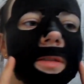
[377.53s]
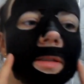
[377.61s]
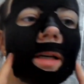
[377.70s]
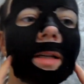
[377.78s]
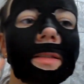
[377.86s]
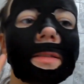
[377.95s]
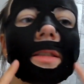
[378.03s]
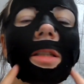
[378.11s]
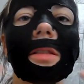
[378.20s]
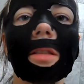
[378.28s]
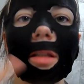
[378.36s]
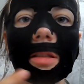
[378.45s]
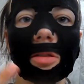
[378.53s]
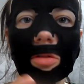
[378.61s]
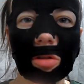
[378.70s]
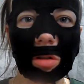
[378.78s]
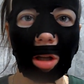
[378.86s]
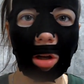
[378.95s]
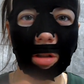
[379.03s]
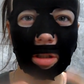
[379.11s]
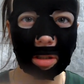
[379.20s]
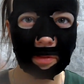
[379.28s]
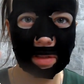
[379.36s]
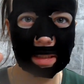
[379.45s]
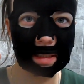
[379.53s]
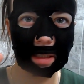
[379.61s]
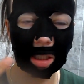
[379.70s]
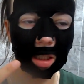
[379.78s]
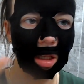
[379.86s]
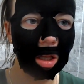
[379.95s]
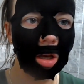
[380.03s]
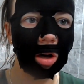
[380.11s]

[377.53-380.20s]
Jest dalej strasznie nasączone. Ona nie wysycha.